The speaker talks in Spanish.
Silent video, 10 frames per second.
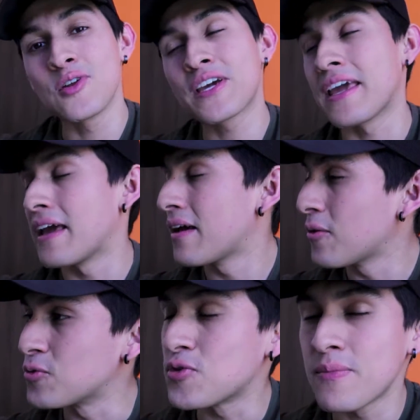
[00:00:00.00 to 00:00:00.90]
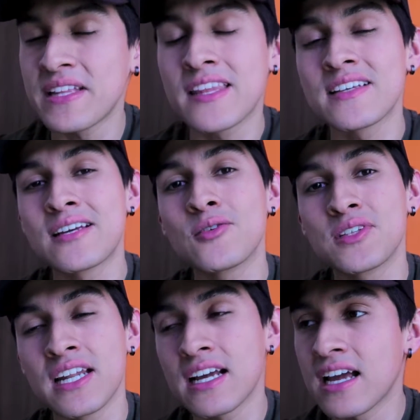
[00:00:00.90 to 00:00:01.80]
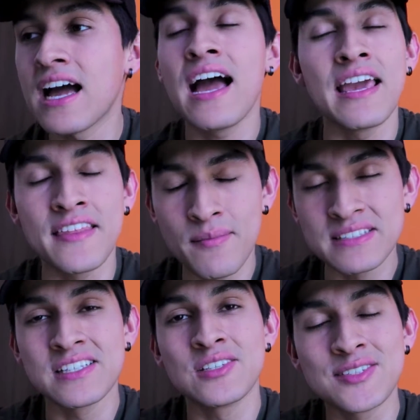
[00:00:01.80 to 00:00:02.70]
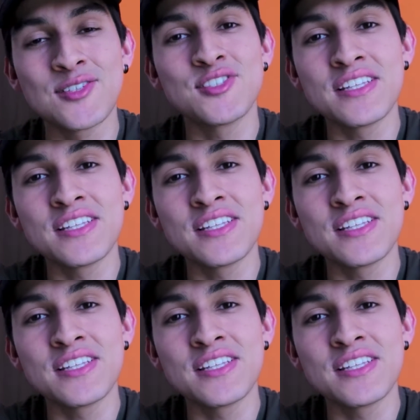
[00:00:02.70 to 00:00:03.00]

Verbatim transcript: Eso es lo que usualmente vas a encontrar acá, hay demasiados de estos